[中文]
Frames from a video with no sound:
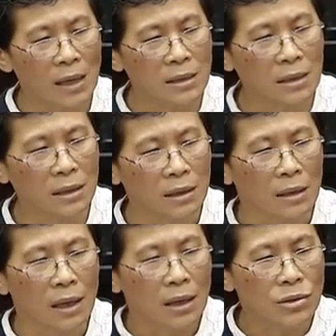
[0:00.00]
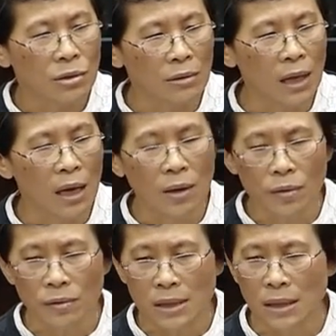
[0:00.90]
方式，除了
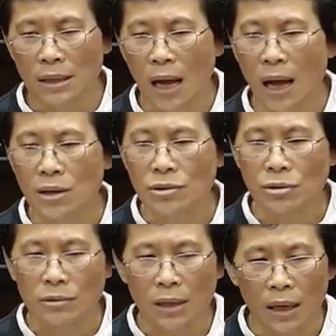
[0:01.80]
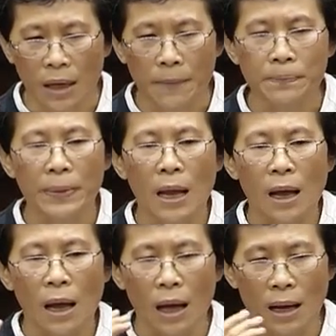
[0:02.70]
呼吸道，除了
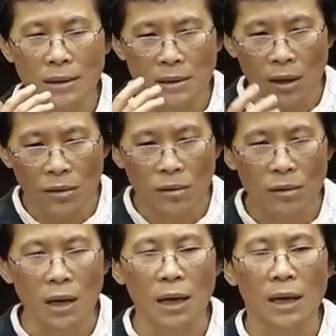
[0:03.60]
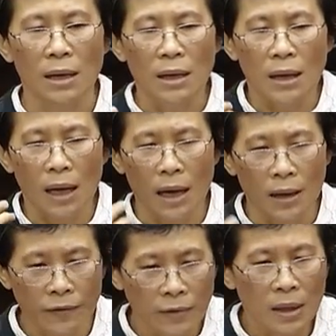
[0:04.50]
呃，透过
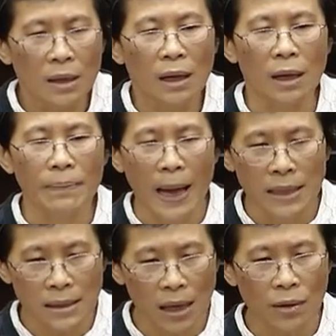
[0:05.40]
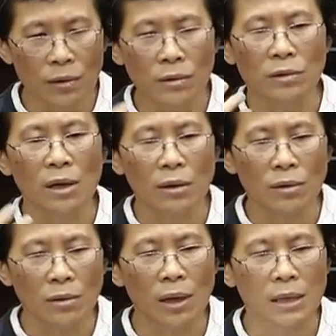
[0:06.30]
呃。呃，排泄物
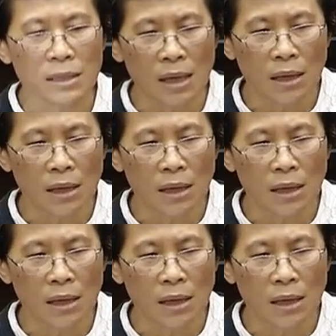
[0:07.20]
透过